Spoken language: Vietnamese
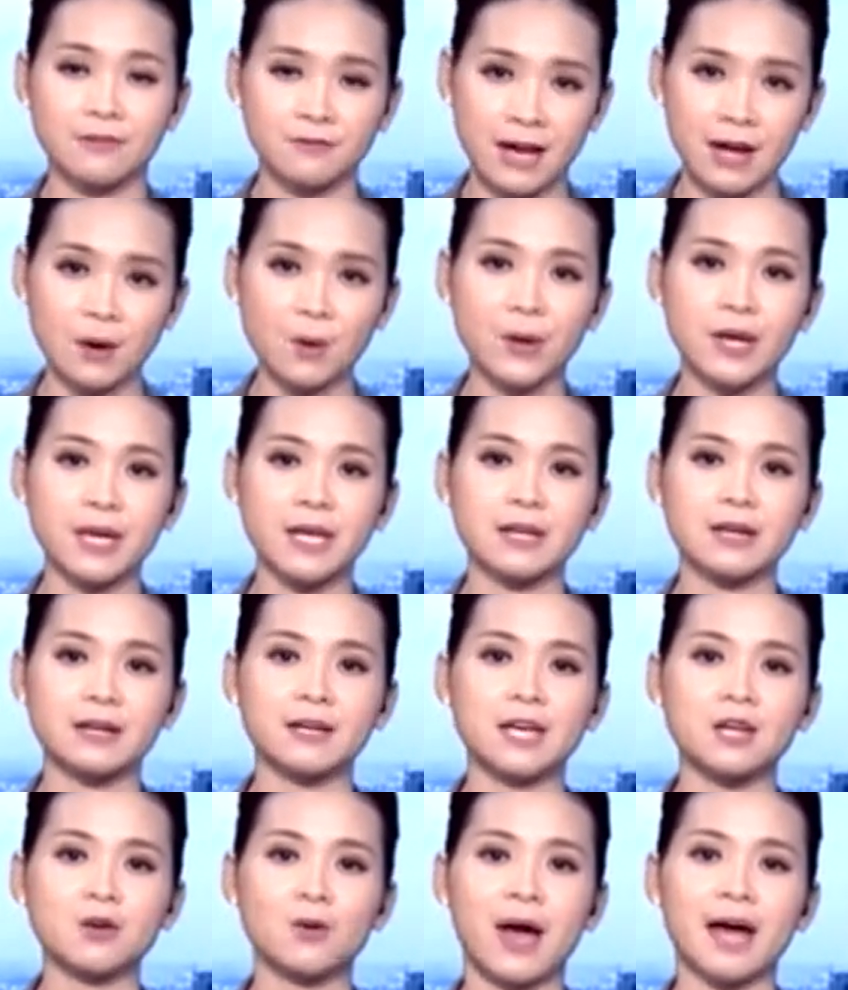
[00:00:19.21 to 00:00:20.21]
phát huy
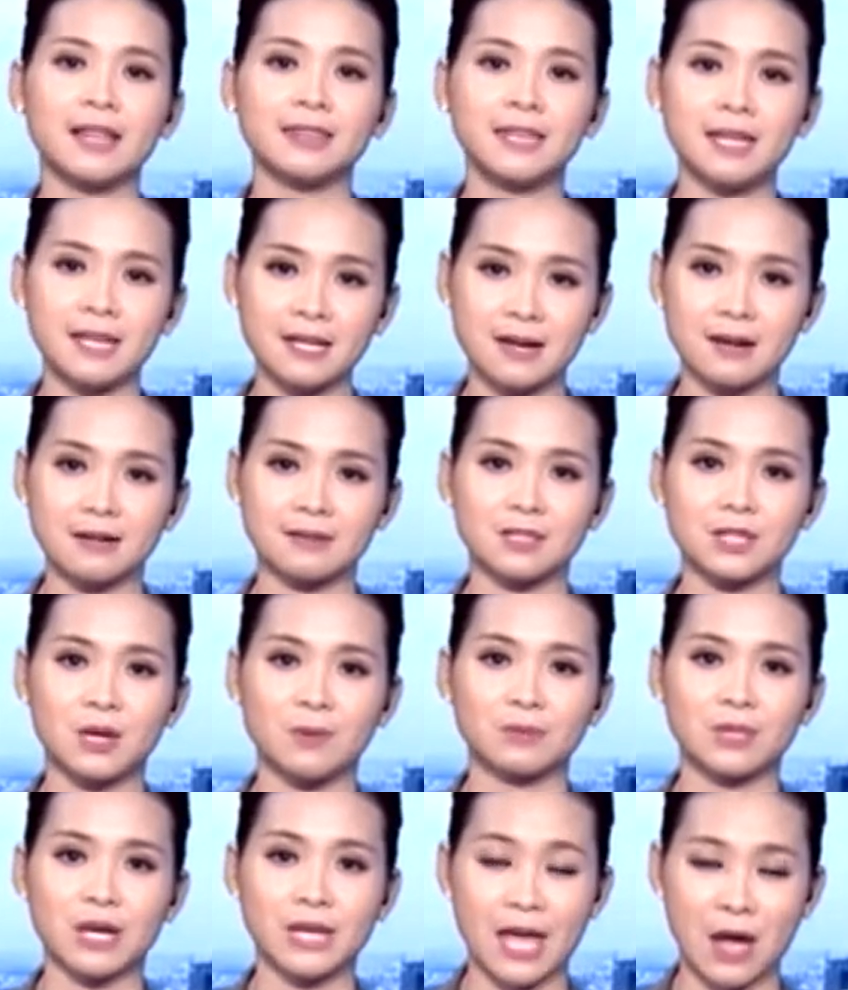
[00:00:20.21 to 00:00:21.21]
những kết quả tích cực
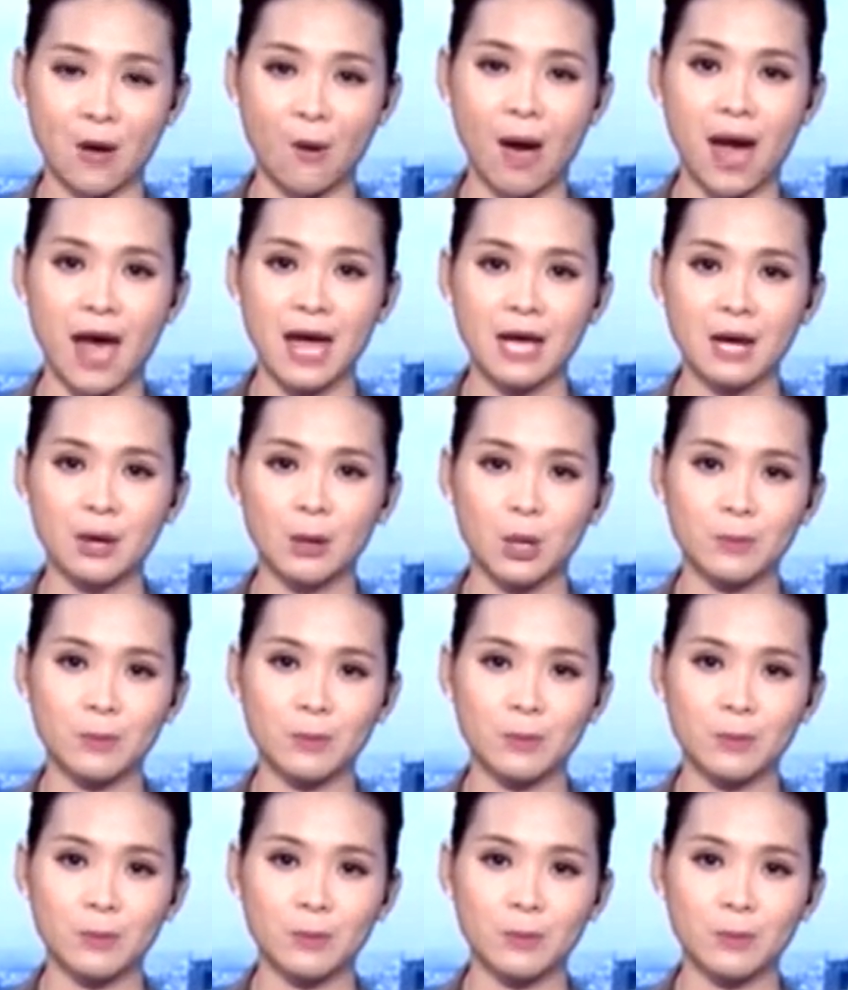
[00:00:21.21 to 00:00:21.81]
trong thời gian qua.